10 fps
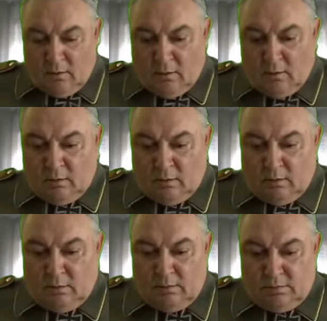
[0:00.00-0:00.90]
äh,
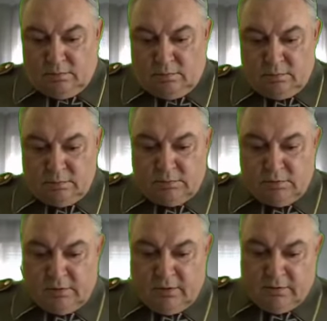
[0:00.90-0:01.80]

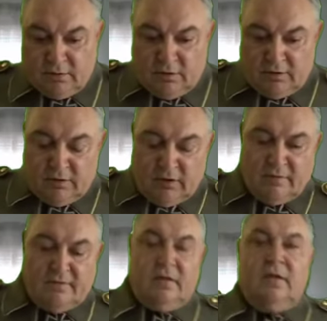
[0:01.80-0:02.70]
zu der ich heute den
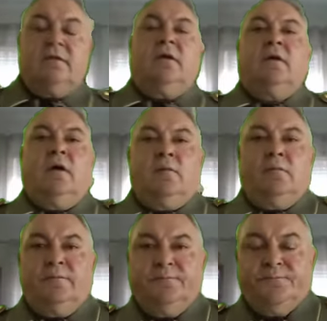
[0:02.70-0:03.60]
ersten Drehtag habe.